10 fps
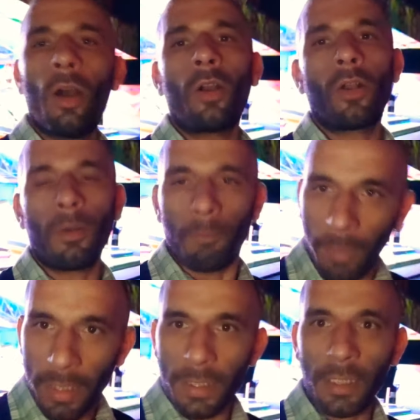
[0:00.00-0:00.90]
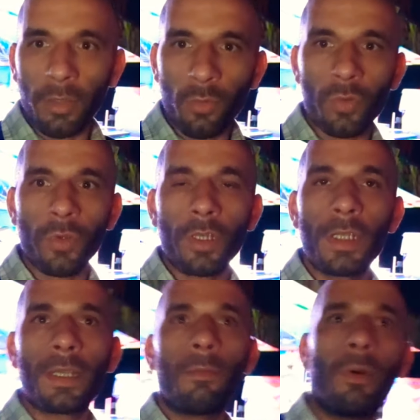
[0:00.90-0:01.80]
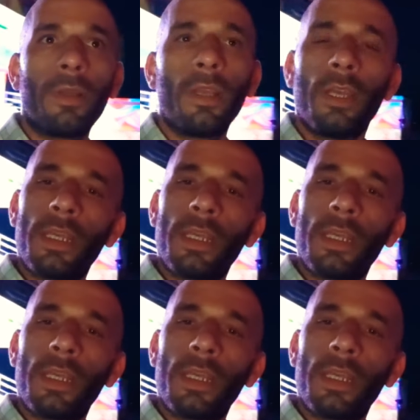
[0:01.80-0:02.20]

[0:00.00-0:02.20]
Encore merci à tous ceux qui s'abonnent,